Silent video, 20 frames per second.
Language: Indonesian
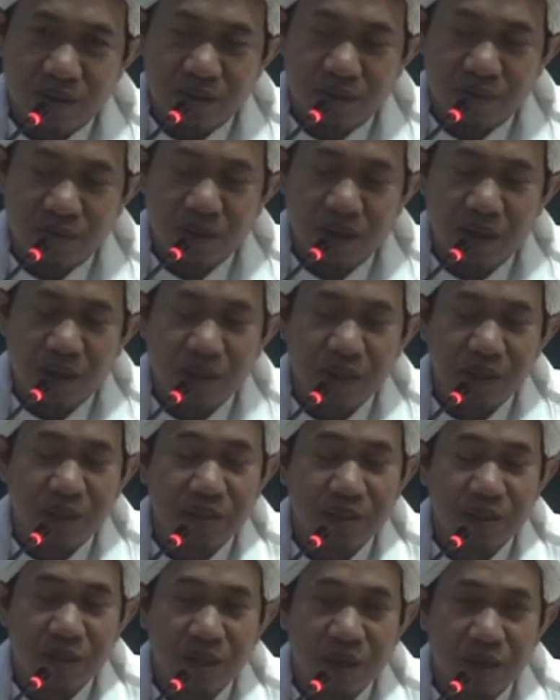maka dia
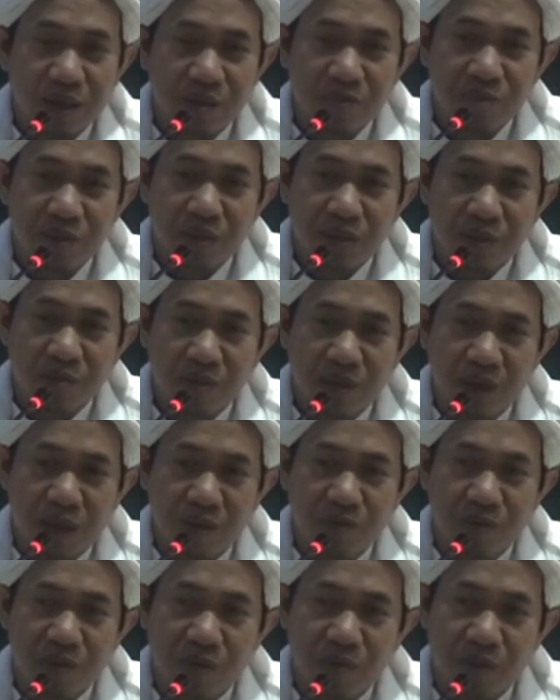segera minta
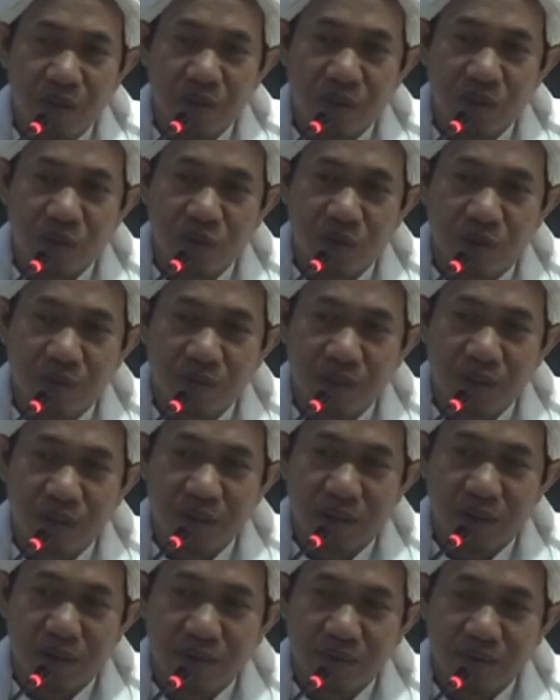maaf kepada
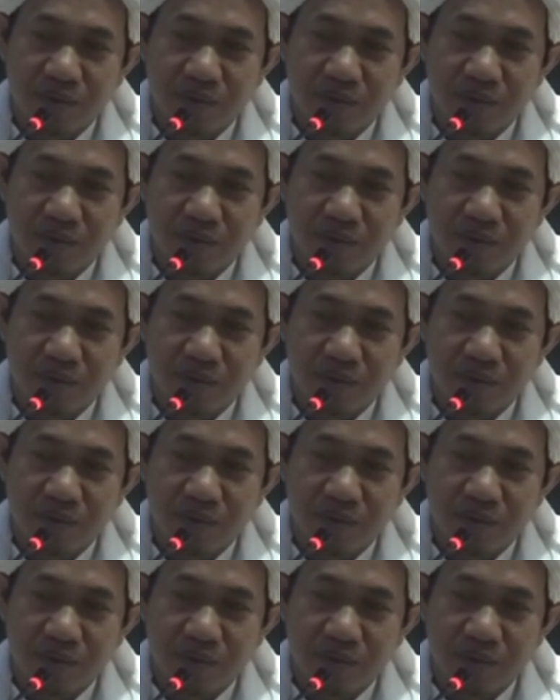suaminya.